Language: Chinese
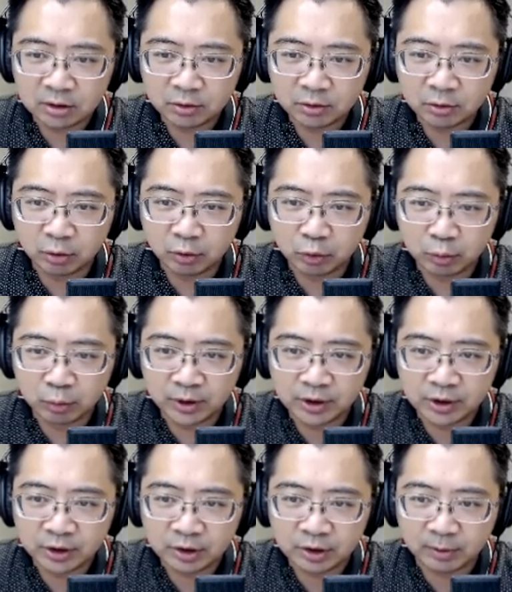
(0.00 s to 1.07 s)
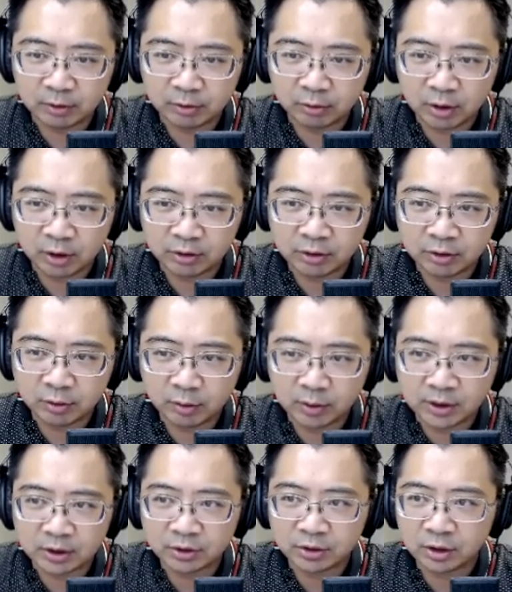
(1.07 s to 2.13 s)
如果突破一千七百五的话，有机会往
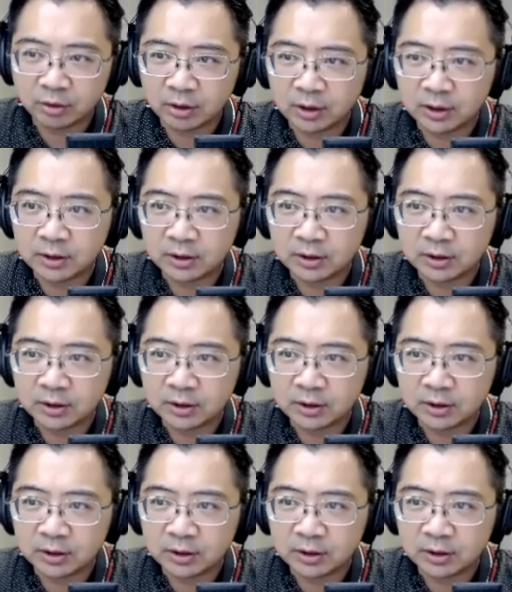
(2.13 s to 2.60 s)
上走啊。